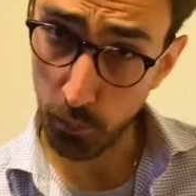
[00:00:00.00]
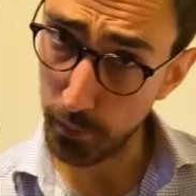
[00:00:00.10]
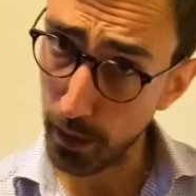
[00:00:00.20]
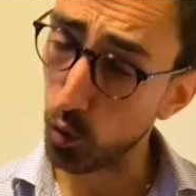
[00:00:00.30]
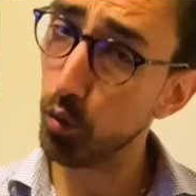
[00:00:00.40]
Poi
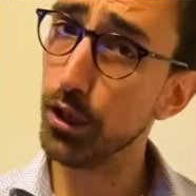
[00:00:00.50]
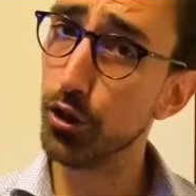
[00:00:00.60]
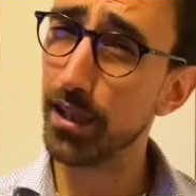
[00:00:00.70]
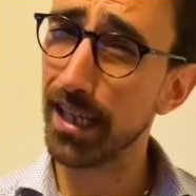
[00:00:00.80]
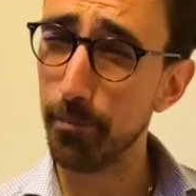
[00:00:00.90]
abbiamo
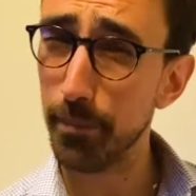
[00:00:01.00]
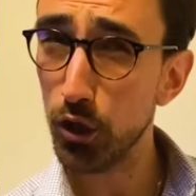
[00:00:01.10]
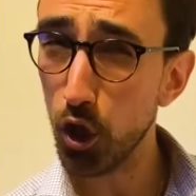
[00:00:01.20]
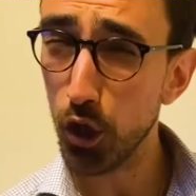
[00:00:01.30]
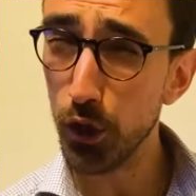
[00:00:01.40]
15 g
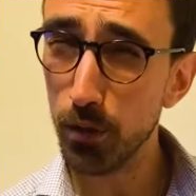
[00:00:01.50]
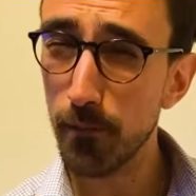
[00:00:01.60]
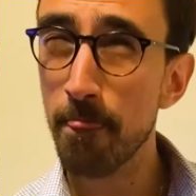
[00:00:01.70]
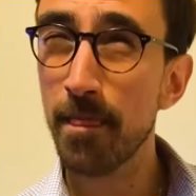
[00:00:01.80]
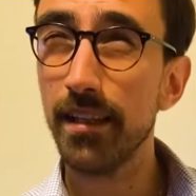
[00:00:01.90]
d'olio
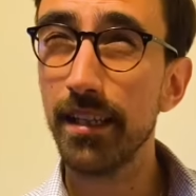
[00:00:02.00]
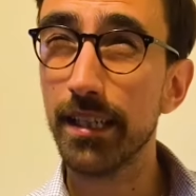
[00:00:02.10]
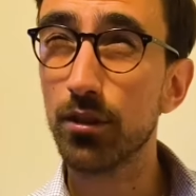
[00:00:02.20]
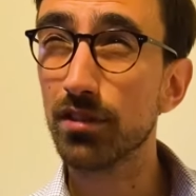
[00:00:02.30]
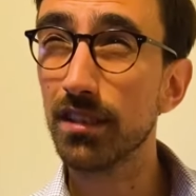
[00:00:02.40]

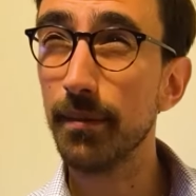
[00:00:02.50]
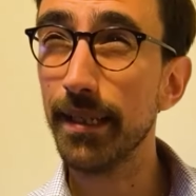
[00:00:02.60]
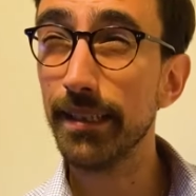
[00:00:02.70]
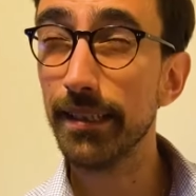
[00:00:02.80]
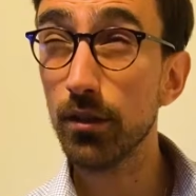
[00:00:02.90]
e cosa
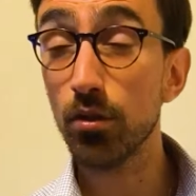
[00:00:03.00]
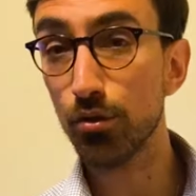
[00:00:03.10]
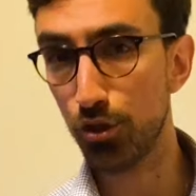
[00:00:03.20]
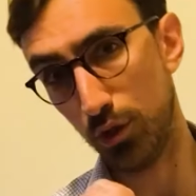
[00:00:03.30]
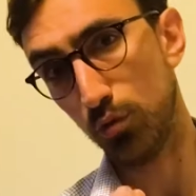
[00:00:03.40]
dimentico?
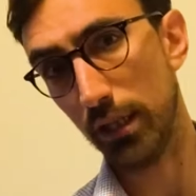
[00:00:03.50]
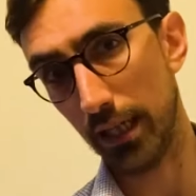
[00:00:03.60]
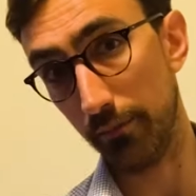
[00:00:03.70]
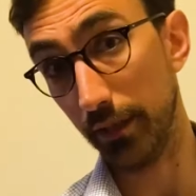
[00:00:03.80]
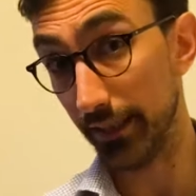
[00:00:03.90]
5
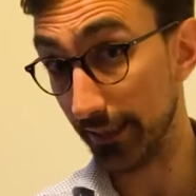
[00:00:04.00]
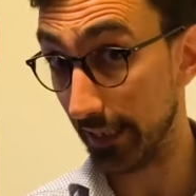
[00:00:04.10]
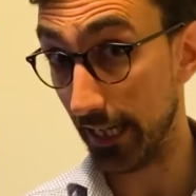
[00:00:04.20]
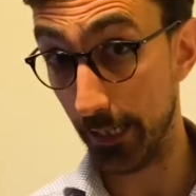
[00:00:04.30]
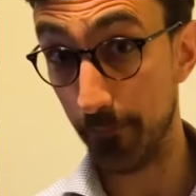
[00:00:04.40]
grammi di
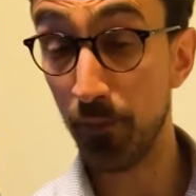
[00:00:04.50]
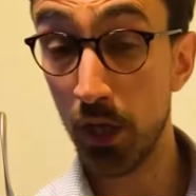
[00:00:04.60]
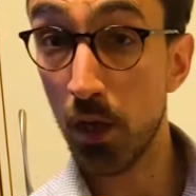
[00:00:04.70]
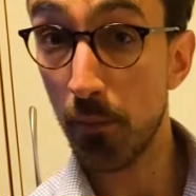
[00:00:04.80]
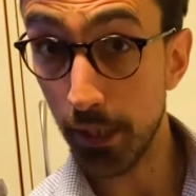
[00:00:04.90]
sale.
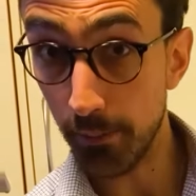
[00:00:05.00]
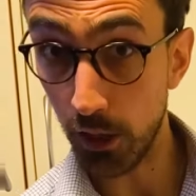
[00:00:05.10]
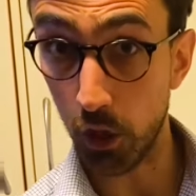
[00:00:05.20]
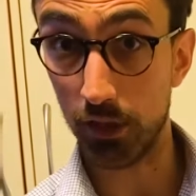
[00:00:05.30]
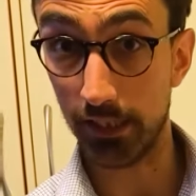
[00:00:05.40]

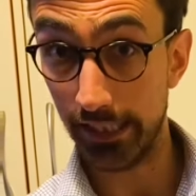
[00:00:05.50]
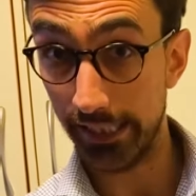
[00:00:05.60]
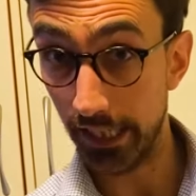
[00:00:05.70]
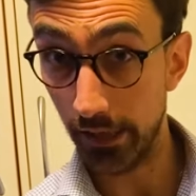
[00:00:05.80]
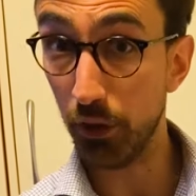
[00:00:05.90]
Prima cosa,
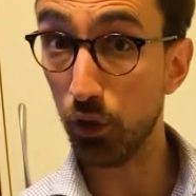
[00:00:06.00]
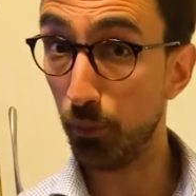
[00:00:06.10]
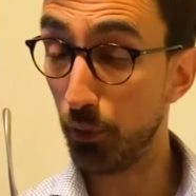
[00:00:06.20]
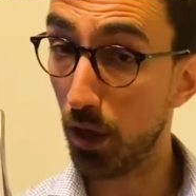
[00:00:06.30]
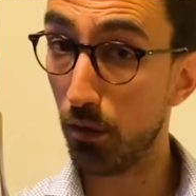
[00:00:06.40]

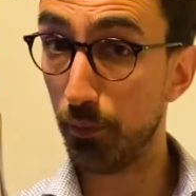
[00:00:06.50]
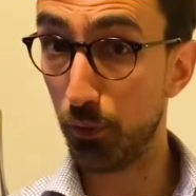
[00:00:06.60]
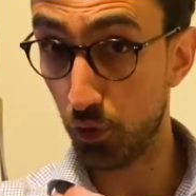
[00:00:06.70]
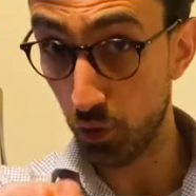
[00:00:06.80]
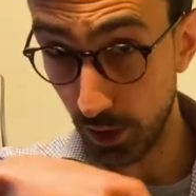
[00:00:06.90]
lievito più acqua
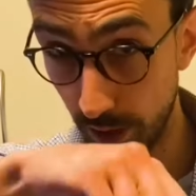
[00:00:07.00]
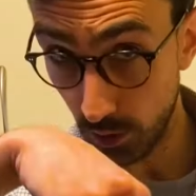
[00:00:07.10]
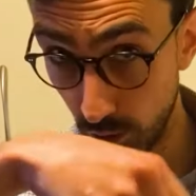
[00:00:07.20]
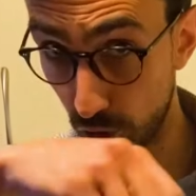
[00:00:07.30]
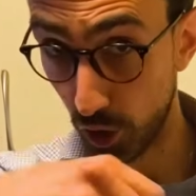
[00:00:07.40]
più
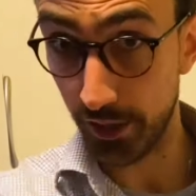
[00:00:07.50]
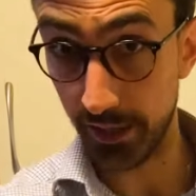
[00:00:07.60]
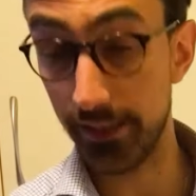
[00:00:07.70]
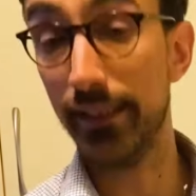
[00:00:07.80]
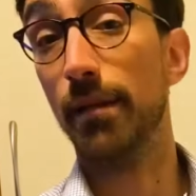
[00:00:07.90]
zucchero, sciogliere
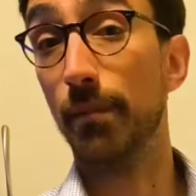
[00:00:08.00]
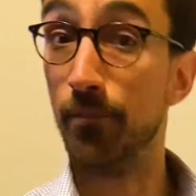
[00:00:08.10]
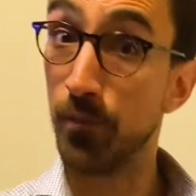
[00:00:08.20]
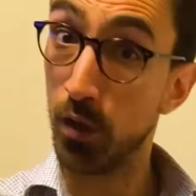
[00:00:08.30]
insieme.